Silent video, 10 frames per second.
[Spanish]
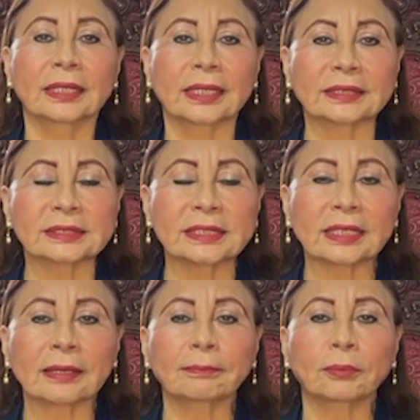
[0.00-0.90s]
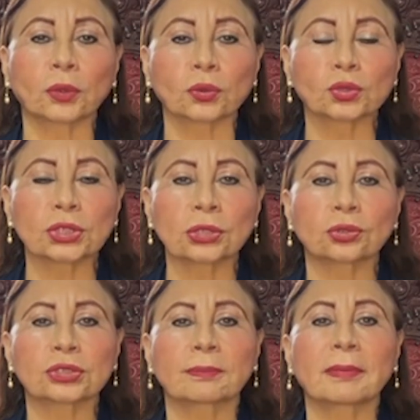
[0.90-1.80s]
que sigan
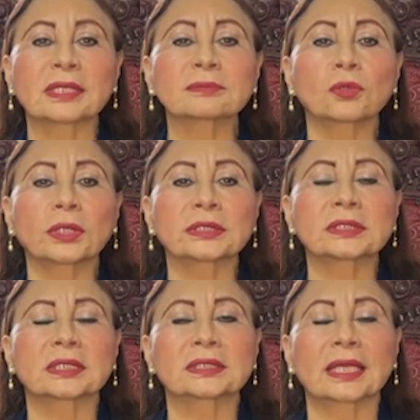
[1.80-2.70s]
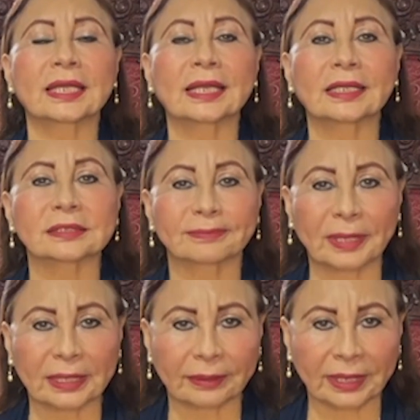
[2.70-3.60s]
produciéndose más molestias en la
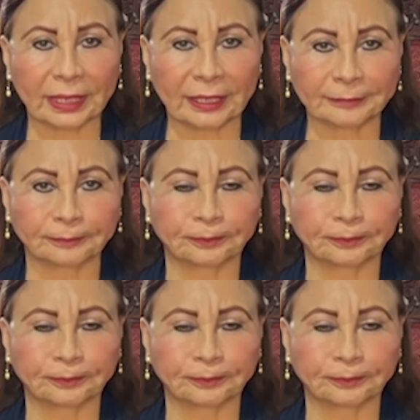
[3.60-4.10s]
espalda baja.